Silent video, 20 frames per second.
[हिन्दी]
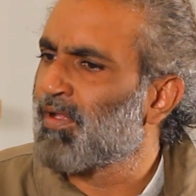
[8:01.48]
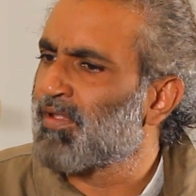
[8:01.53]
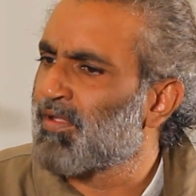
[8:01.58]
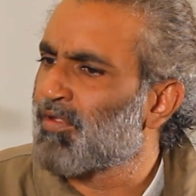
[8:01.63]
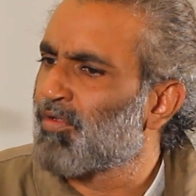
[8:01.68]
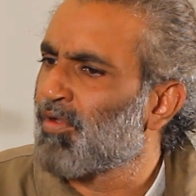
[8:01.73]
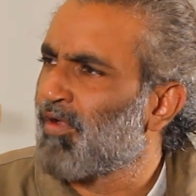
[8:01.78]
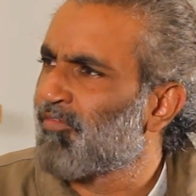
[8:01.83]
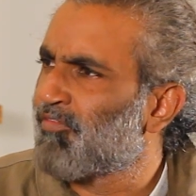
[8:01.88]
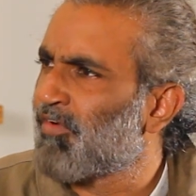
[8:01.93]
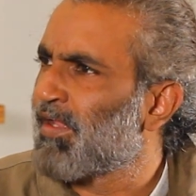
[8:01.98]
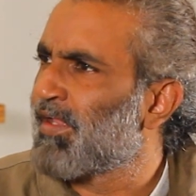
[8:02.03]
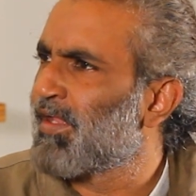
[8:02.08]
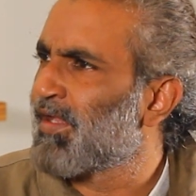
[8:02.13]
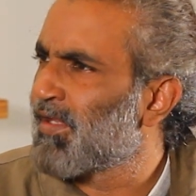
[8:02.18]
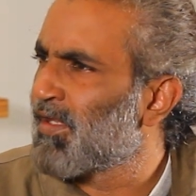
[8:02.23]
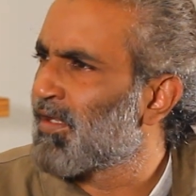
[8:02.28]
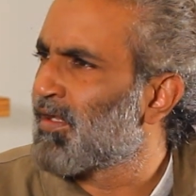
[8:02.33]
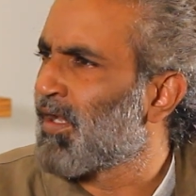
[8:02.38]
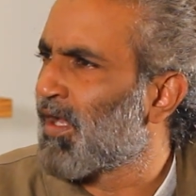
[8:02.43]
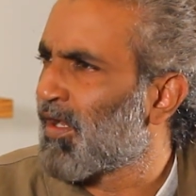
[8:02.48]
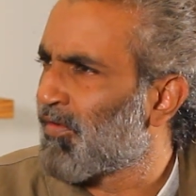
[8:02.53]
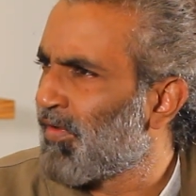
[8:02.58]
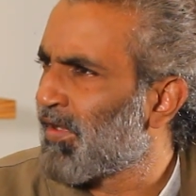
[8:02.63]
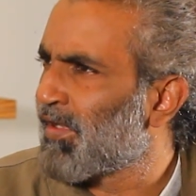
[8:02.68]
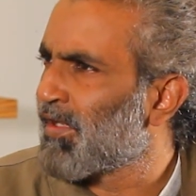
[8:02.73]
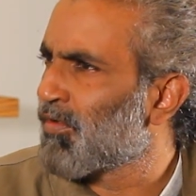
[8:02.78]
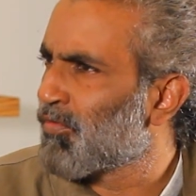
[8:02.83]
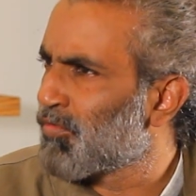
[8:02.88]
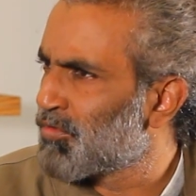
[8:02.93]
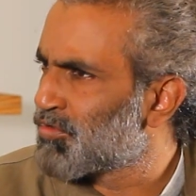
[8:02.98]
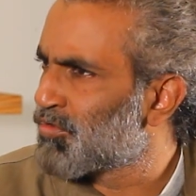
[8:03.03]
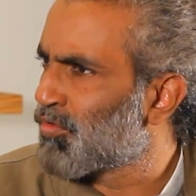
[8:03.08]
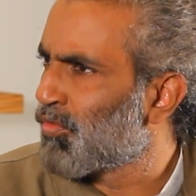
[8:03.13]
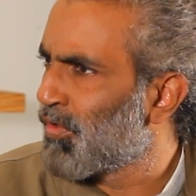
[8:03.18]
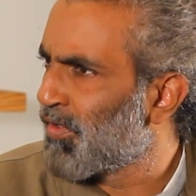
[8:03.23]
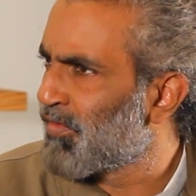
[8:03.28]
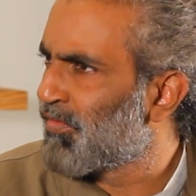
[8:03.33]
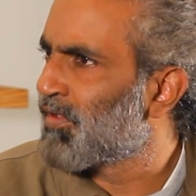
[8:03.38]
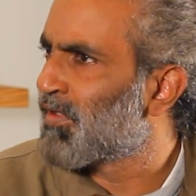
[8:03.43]
वजह से तो एफ आई ए की कार्रवाइयाँ कुछ
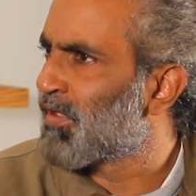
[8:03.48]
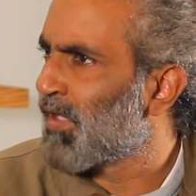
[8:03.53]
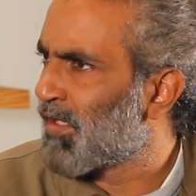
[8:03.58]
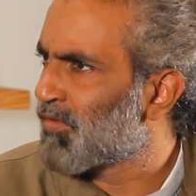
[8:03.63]
थोड़े से